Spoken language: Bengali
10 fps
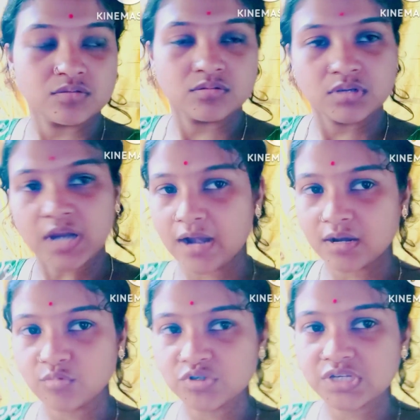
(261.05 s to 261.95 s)
তো এই
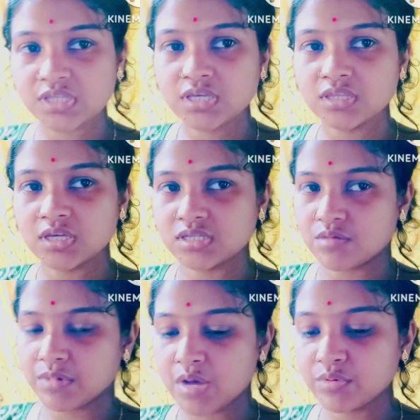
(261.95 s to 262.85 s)
রান্না বসিয়ে দিই দিয়ে
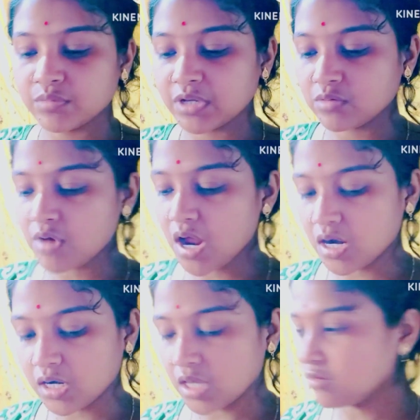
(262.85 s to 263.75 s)
জামা কাপড় মেলবো
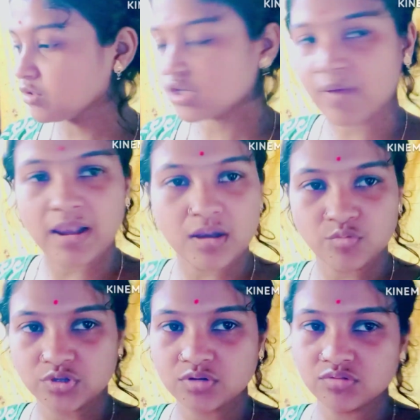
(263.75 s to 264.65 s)
আর এগুলো সব
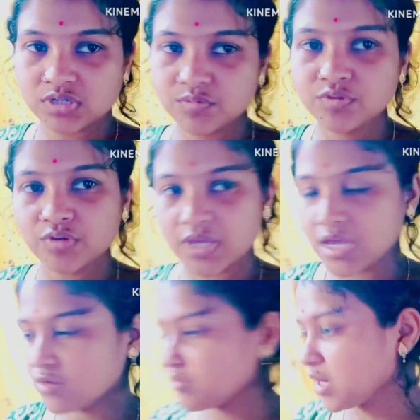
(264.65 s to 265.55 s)
আলনার মধ্যে গোছাবো তো
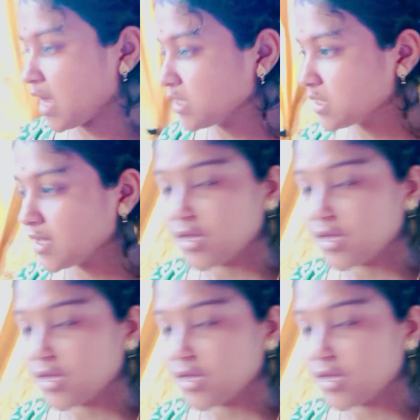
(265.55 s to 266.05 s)
এই এখন কাজ